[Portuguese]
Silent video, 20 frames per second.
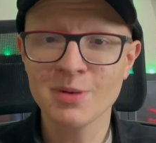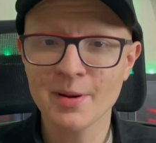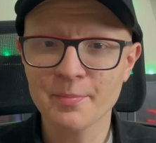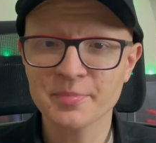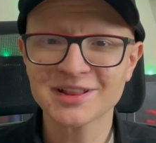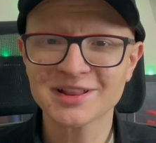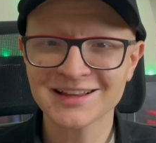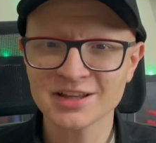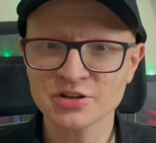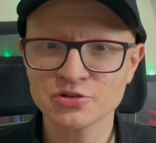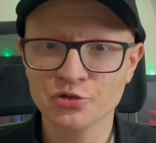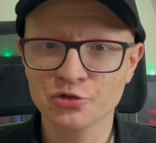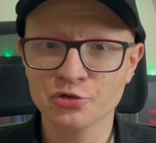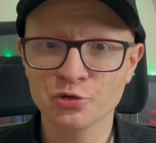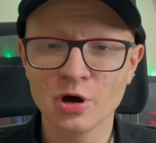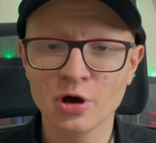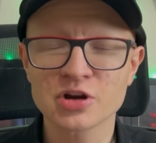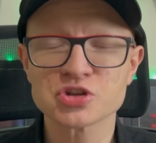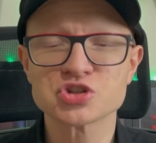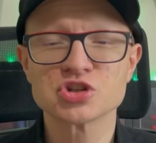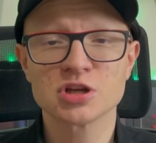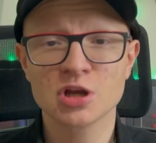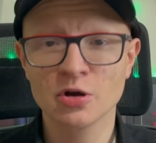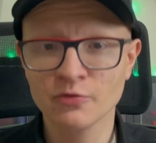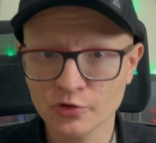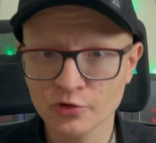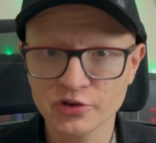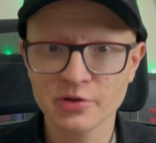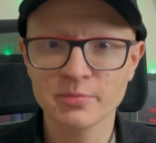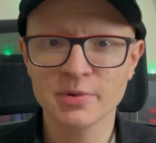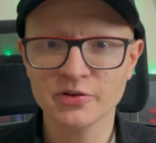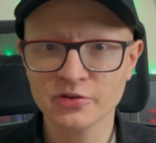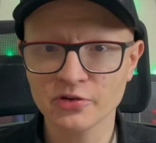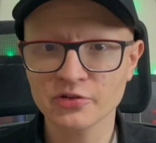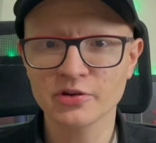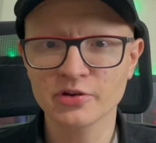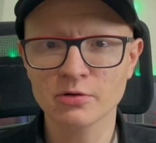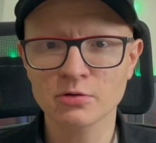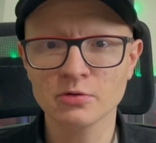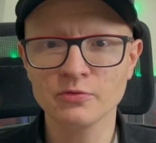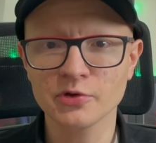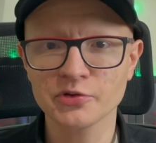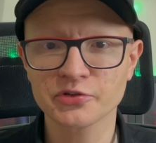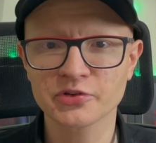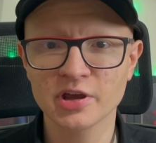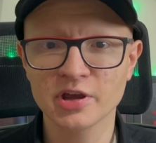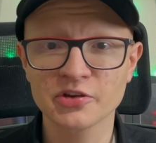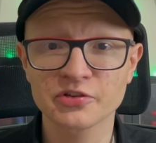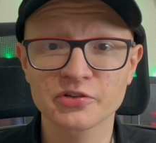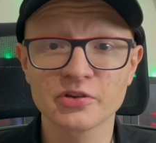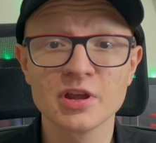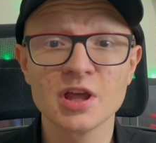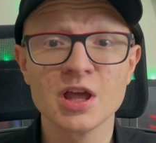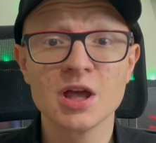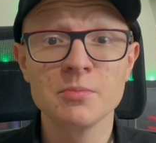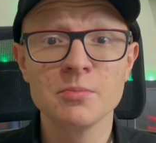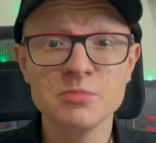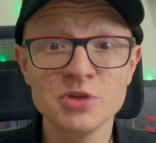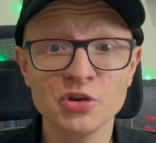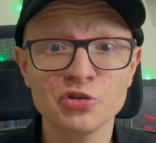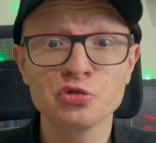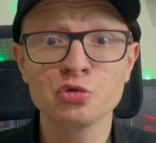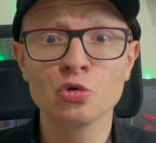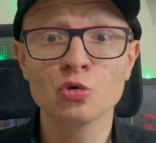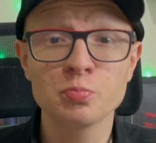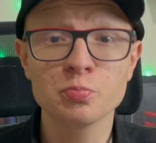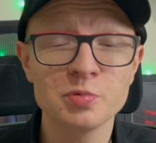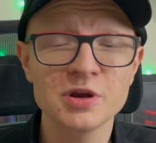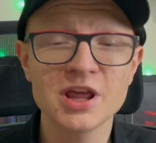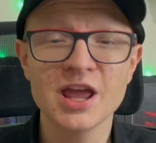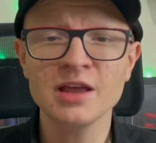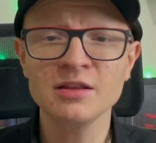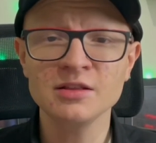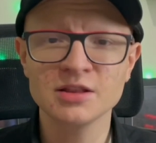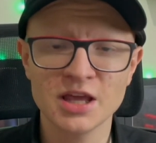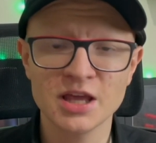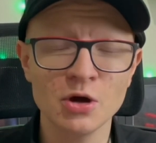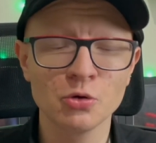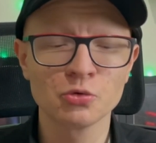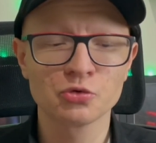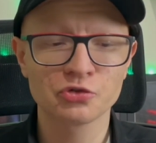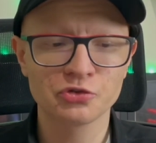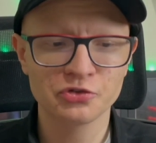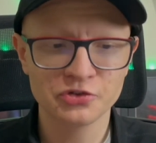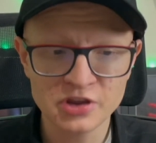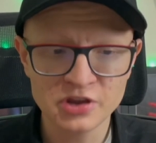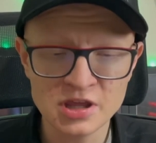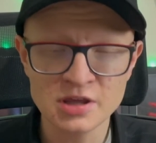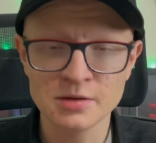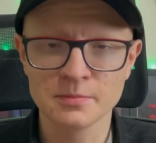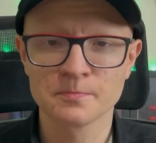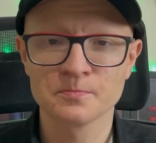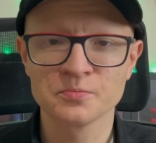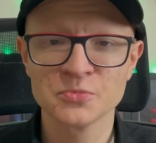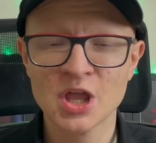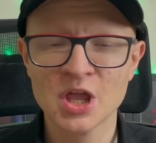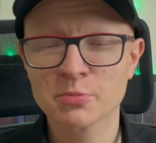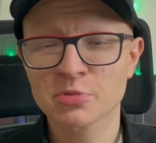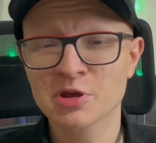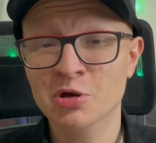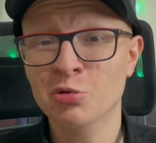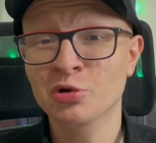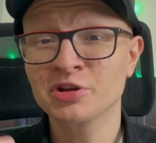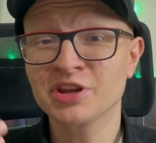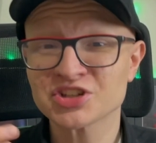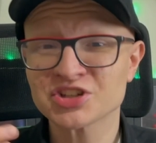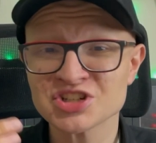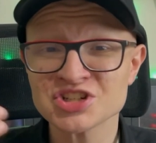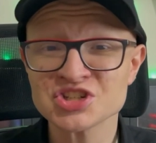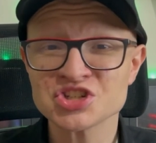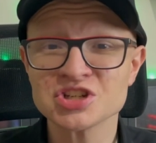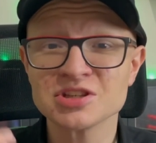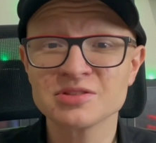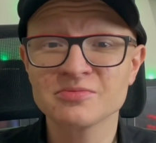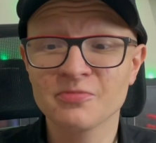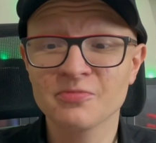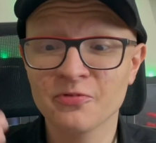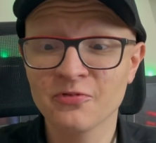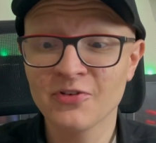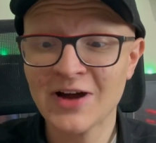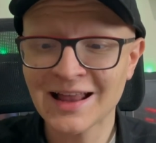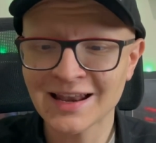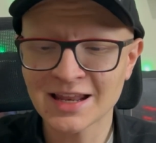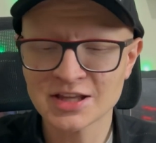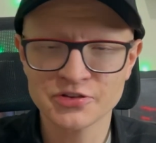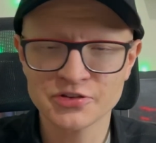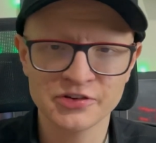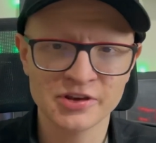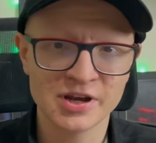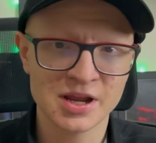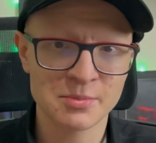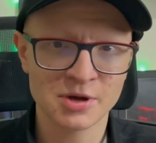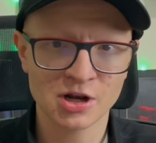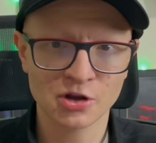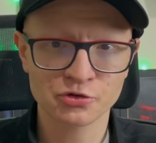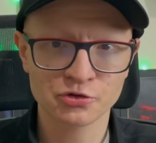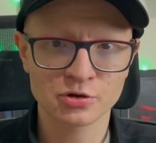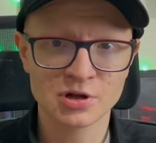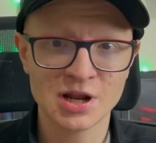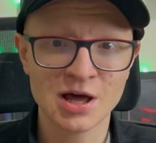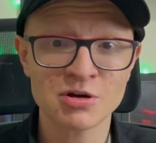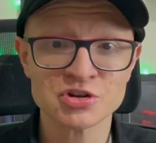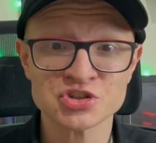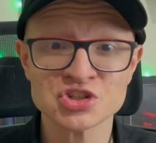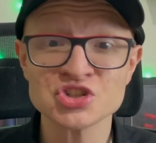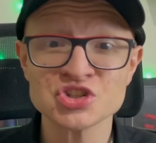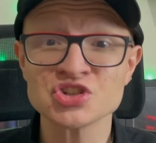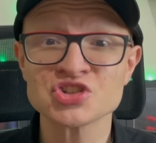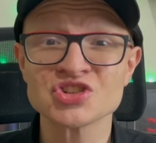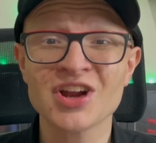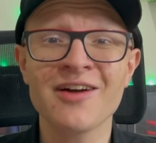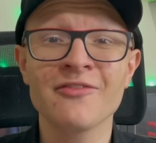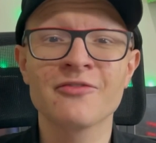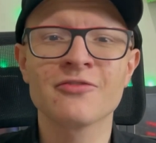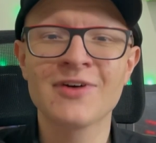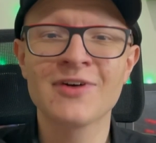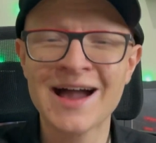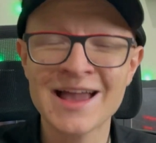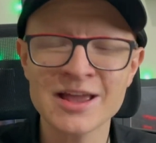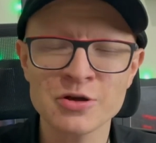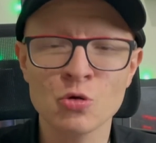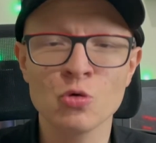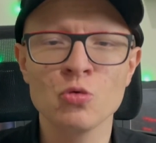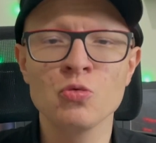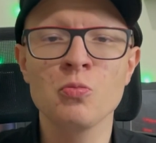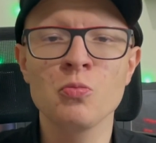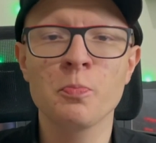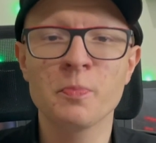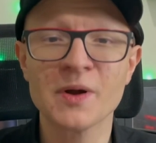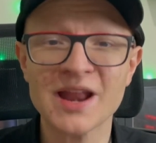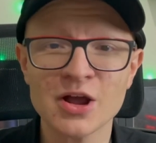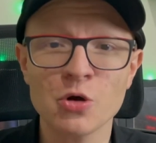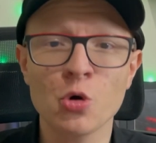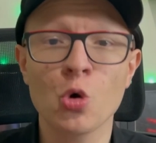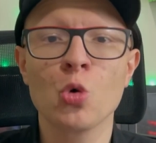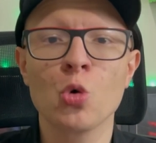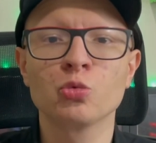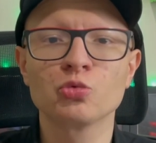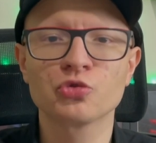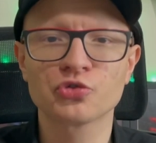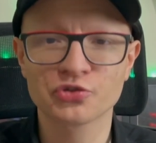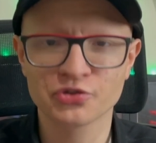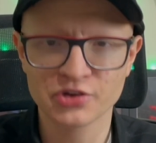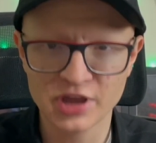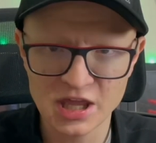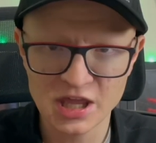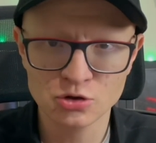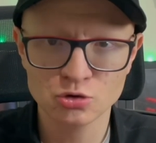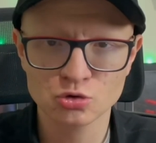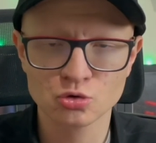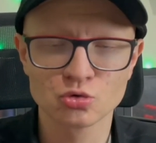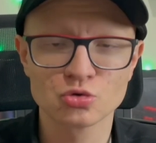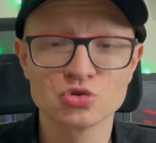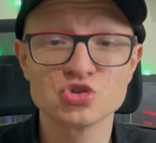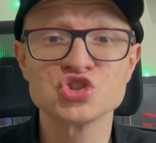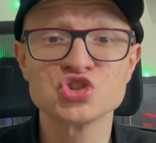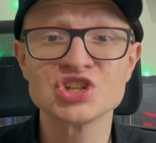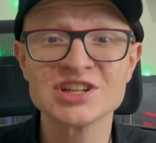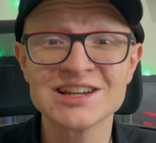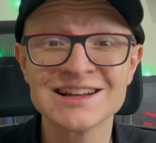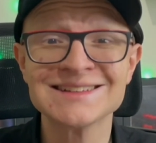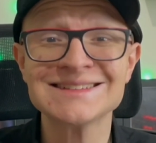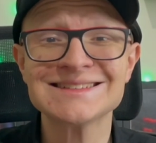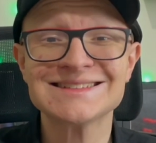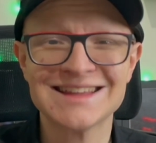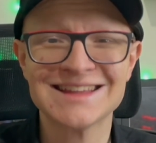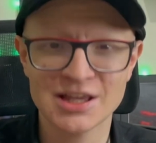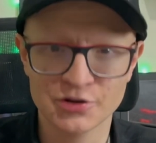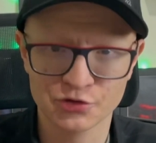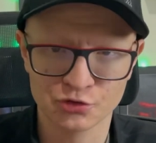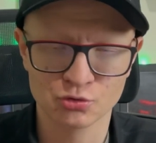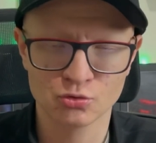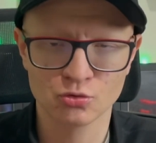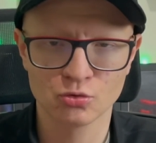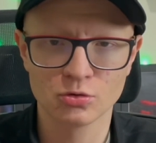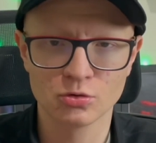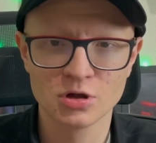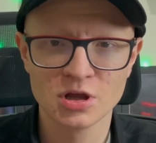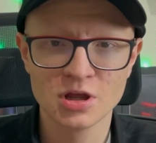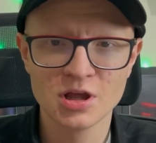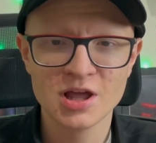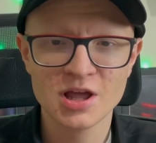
E uma pitada de sorte, eu vou ser bem sincero com vocês, me surpreendeu, sim, que quando a gente fala de cinema nacional, a gente já vai com um preconceito gigantesco.